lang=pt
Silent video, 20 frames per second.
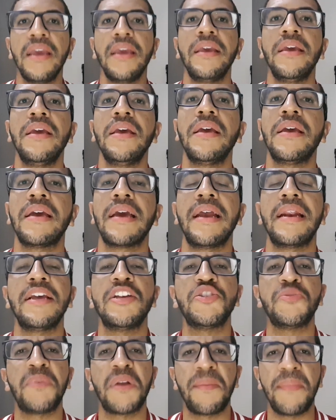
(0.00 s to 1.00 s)
e querer
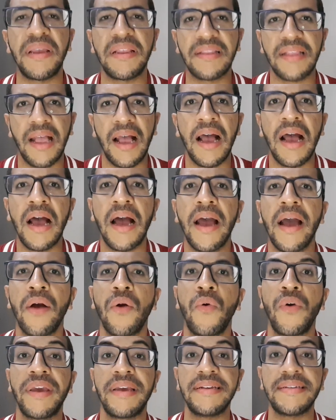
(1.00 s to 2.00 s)
experimentar,
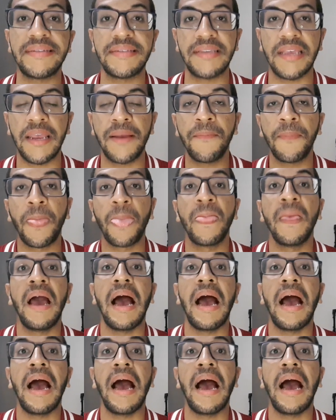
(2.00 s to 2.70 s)
conhecer,